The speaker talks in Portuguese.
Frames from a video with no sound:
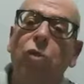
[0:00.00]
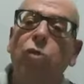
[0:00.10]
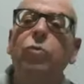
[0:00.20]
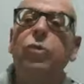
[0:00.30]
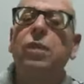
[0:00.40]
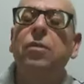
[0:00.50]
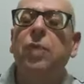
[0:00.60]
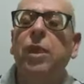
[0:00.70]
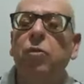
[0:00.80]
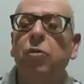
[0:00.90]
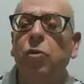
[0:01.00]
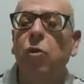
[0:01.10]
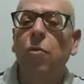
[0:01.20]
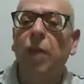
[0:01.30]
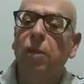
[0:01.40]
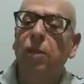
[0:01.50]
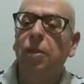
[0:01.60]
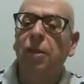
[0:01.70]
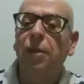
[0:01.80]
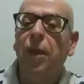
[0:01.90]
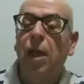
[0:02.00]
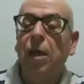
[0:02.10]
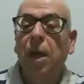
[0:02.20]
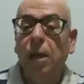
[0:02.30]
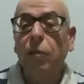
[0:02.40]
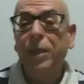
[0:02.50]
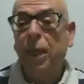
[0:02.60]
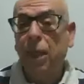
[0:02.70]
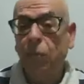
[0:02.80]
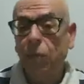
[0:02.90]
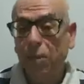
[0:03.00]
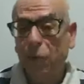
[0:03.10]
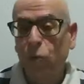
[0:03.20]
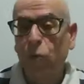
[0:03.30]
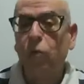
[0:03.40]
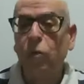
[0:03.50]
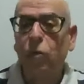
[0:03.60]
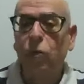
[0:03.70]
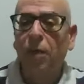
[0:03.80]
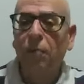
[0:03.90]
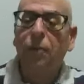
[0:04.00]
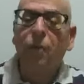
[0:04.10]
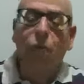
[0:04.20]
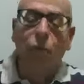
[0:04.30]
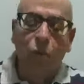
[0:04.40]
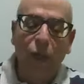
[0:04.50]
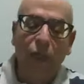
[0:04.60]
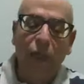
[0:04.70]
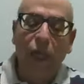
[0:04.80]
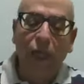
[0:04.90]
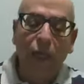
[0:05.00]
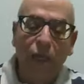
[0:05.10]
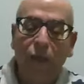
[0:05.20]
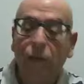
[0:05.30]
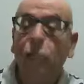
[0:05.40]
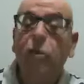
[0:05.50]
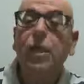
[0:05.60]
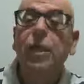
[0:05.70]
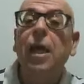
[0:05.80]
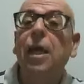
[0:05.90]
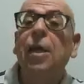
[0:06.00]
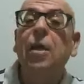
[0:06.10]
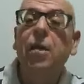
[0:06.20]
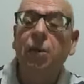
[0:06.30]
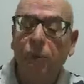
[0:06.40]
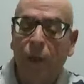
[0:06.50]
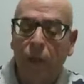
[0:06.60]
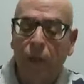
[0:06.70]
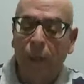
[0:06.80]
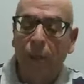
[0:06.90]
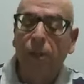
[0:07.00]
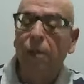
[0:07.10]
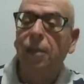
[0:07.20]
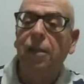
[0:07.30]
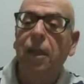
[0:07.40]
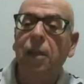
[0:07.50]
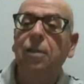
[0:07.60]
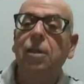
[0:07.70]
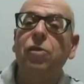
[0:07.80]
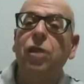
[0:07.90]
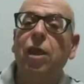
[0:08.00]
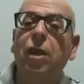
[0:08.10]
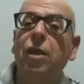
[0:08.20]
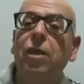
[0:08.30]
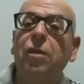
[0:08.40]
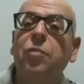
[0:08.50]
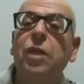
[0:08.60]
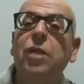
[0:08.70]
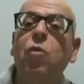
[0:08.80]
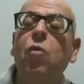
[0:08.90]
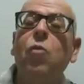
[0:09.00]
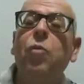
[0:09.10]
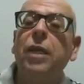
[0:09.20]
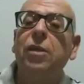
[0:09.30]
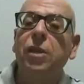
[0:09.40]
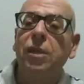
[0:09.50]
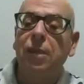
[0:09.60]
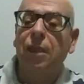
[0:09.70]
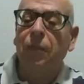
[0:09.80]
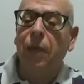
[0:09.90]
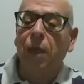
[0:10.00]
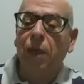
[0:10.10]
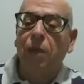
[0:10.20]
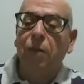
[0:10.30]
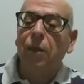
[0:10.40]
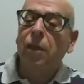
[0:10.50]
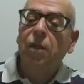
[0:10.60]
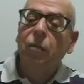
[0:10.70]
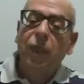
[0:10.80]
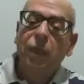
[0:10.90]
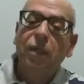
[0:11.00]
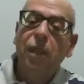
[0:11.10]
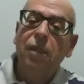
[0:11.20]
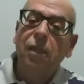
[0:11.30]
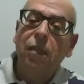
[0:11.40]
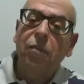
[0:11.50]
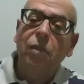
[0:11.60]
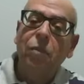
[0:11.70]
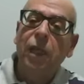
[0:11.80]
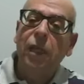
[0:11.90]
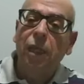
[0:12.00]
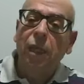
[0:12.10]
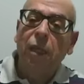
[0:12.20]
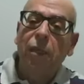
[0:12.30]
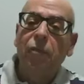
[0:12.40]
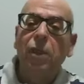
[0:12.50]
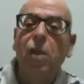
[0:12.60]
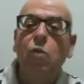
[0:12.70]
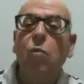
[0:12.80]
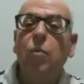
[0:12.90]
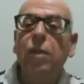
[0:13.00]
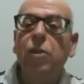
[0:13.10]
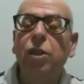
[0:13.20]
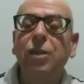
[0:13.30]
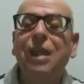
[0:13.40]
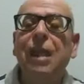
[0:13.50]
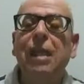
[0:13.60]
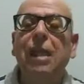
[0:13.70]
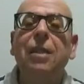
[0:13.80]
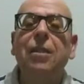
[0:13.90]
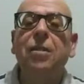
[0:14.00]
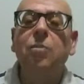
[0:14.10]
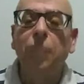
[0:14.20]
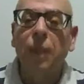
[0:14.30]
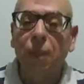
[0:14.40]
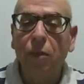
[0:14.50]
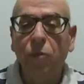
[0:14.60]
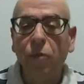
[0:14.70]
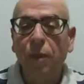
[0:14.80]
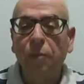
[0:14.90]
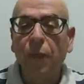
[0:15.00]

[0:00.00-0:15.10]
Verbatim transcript: somos espíritos completistas. E aí o André Luiz, curioso, né? Como ele é, né? o que, que é, Manassés, esse lance de espírito completista? Né? E Manassés então explica né, que completista é aquele espírito